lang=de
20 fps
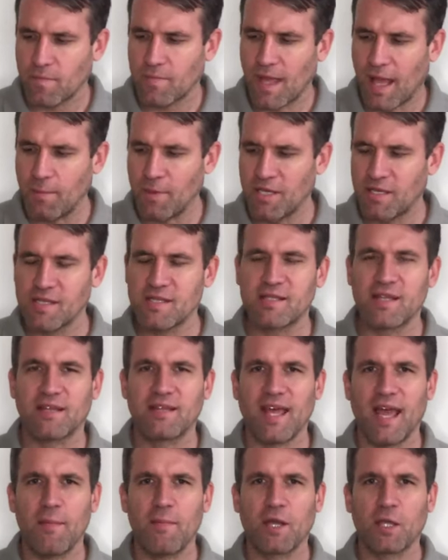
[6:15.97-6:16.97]
Damit ist der
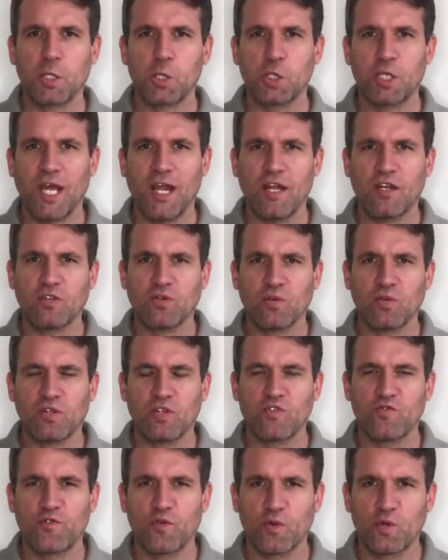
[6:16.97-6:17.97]
Timer gestellt und
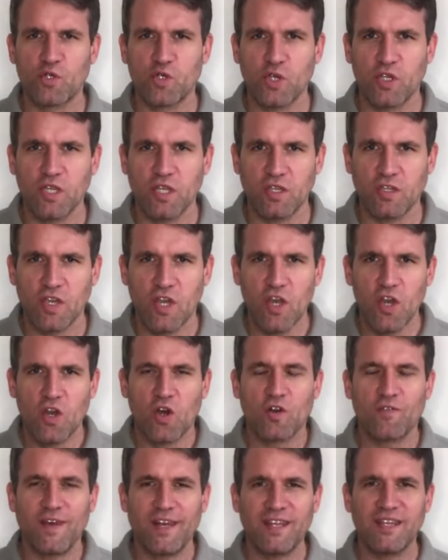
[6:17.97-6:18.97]
das funktioniert.
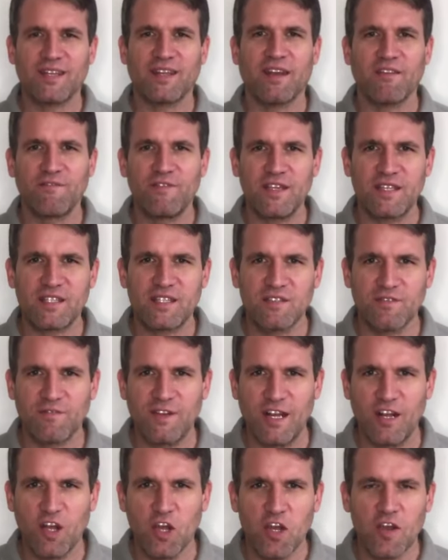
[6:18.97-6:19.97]
Und wenn ich dann wissen
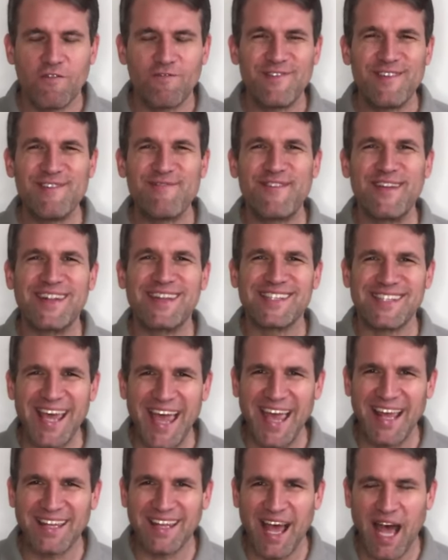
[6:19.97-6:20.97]
will, wie viel
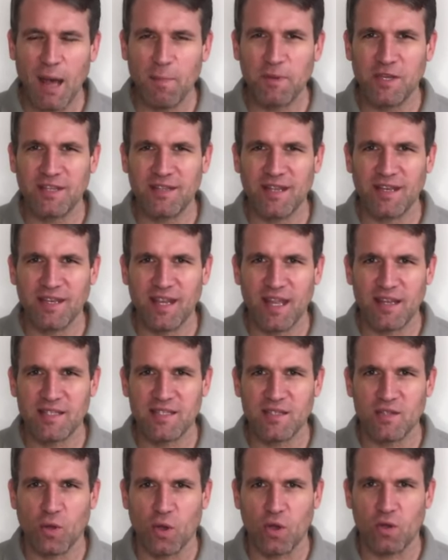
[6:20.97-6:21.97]
Zeit habe ich denn
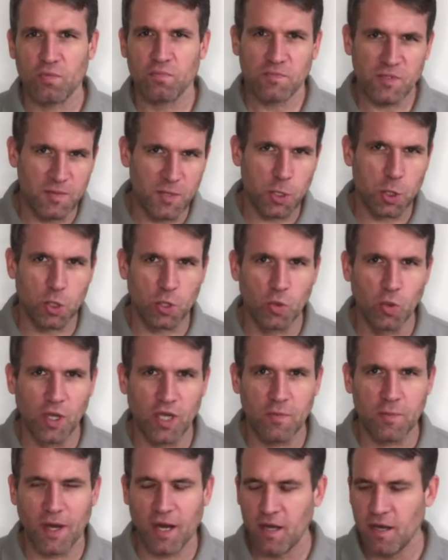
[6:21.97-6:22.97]
jetzt noch
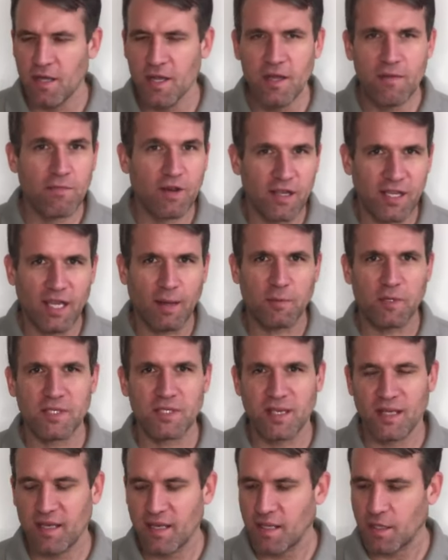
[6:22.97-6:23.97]
zwischendurch mal, weil ich habe das
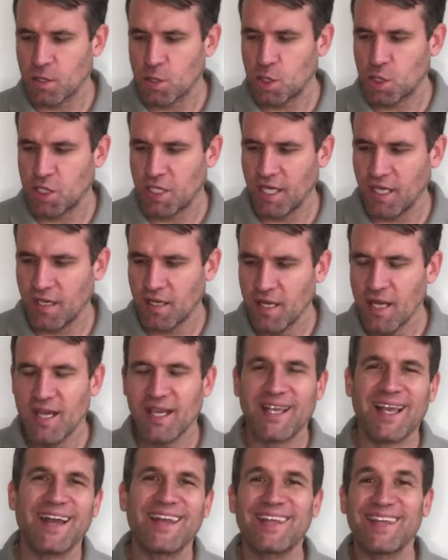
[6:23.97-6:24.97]
ja nirgends stehen,
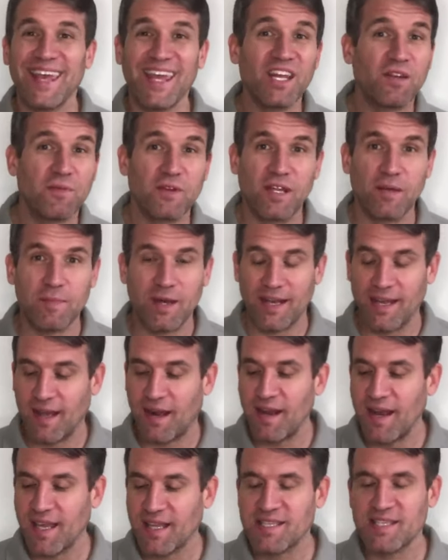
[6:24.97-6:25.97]
kann ich entweder in meine
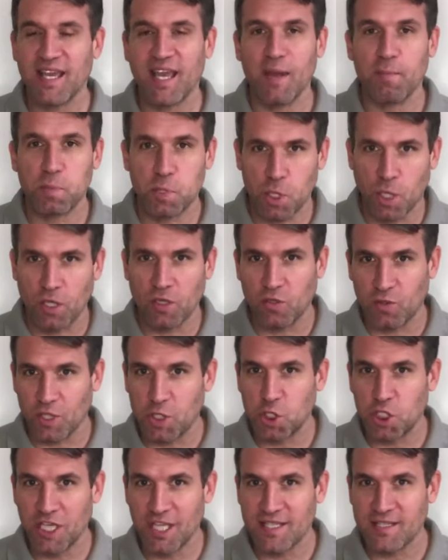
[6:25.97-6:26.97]
Alexa-App schauen, dort
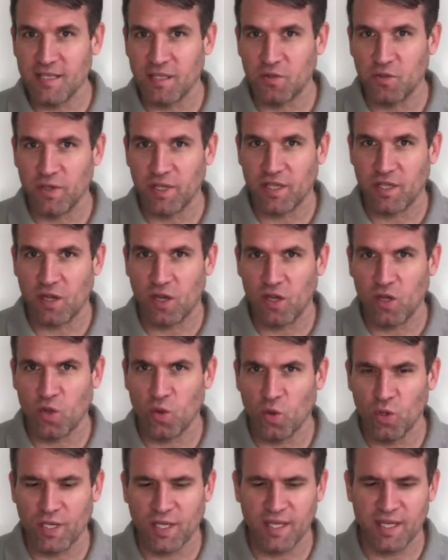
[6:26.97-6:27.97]
steht es natürlich auch,
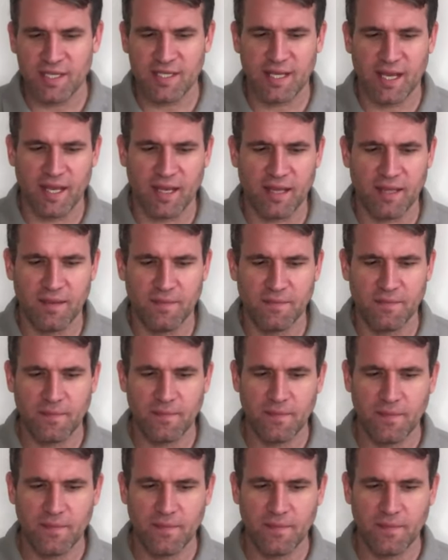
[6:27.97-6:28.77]
oder ich sage,